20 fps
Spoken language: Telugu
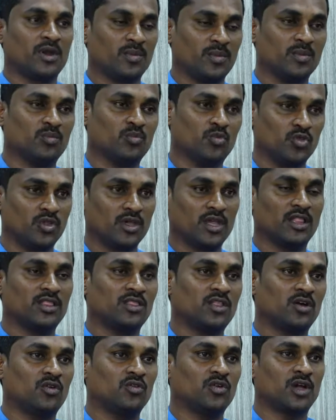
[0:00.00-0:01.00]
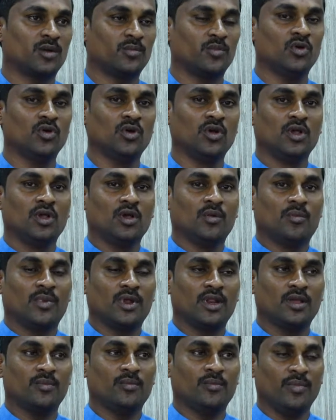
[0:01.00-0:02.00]
మరి మేము ముందుకెళ్తూ ఉంటాము
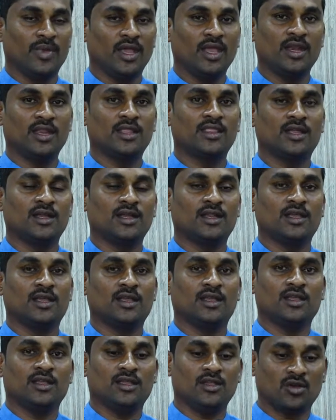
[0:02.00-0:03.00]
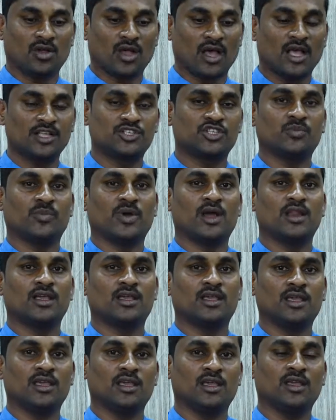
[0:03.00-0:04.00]
మరి మెయిన్ ఏంటంటే ఈ యొక్క
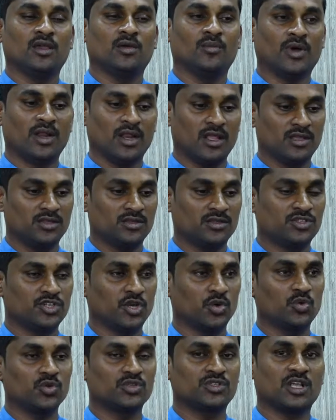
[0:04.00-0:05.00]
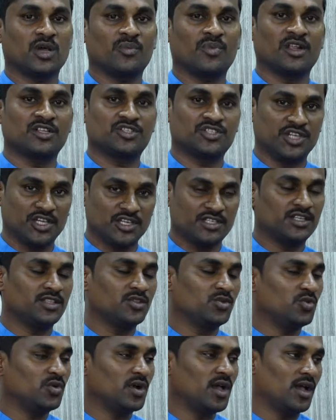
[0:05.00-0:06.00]
ఆశ్రమానికి మరి శంకుస్థాపన చేసింది
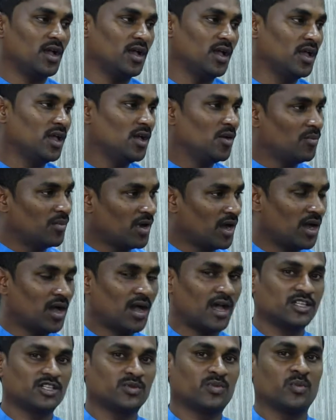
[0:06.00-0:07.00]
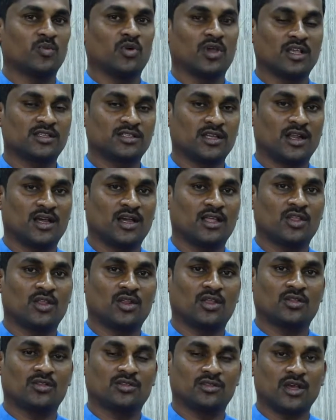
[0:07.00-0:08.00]
కూడా మా ఆశ్రమ ముఖ్య
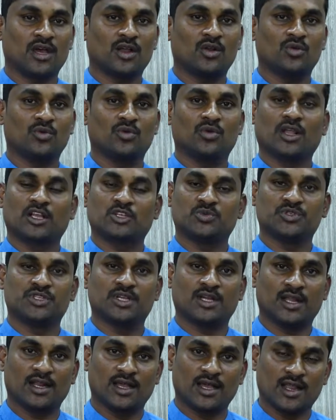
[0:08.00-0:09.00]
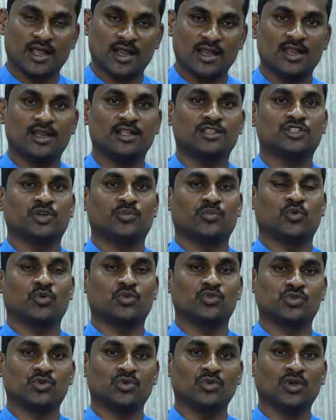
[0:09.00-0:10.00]
సలహాదారులు లక్ష్మీశేఖర్ అని నేను
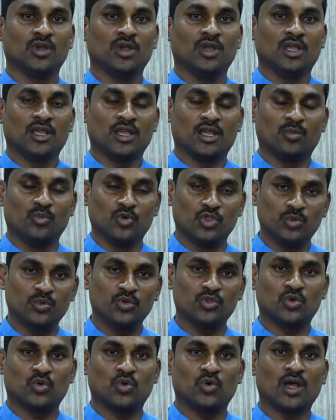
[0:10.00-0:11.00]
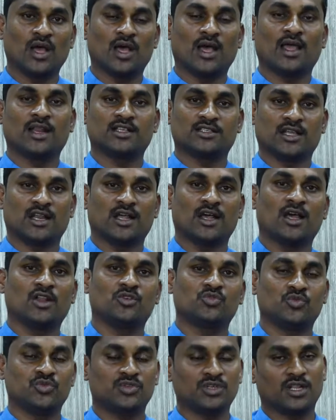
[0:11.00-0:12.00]
చెప్పుకోవచ్చు ఇక ముందు ముందు కూడా ఆయన సలహాలు
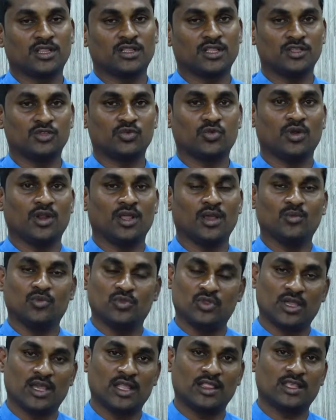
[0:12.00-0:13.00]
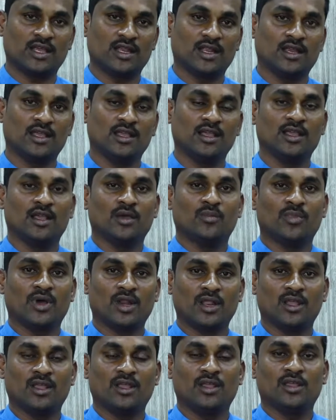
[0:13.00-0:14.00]
సూచనలు తీసుకొని ముందుకెళ్తానని
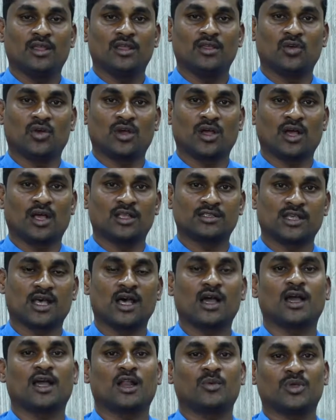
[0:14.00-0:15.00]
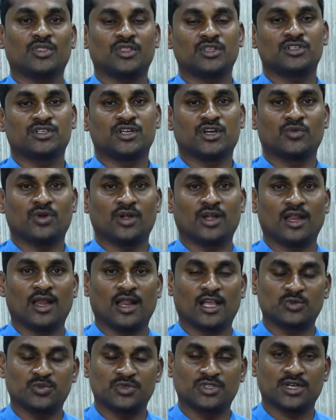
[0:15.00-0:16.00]
మరి ఈ యొక్క సహకారం అందించినటువంటి
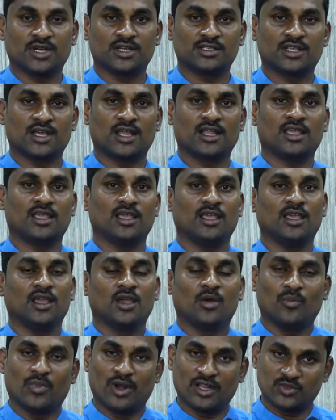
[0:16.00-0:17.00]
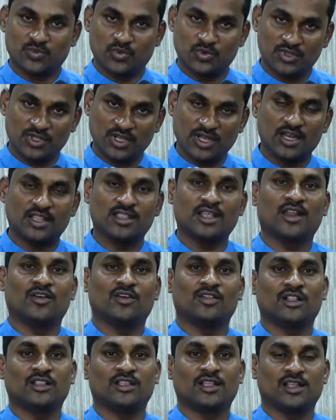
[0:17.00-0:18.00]
లక్ష్మీశేఖర్ సార్కి మనస్ఫూర్తిగా నేను
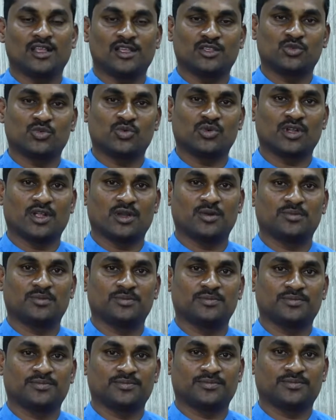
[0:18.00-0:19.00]
ధన్యవాదాలు తెలియజేసుకుంటున్నాను